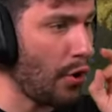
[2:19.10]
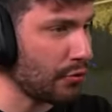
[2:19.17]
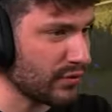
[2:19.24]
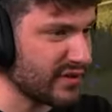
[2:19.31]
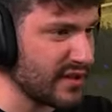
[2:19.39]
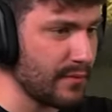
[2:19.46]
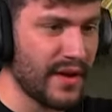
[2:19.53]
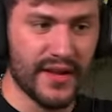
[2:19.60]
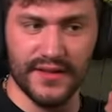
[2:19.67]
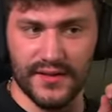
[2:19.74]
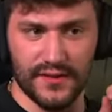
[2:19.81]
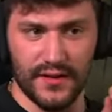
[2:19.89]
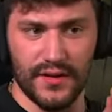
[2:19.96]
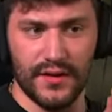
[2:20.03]

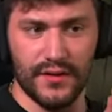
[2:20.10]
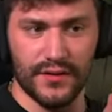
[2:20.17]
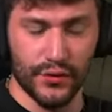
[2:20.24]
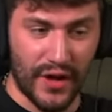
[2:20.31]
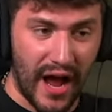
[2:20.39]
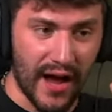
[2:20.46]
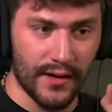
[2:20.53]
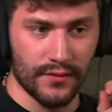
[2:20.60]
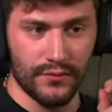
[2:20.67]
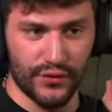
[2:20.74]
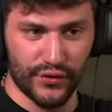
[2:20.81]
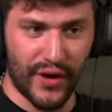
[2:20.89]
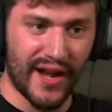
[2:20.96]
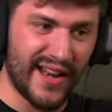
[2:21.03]
ordnungsgemäß zu jagen und zu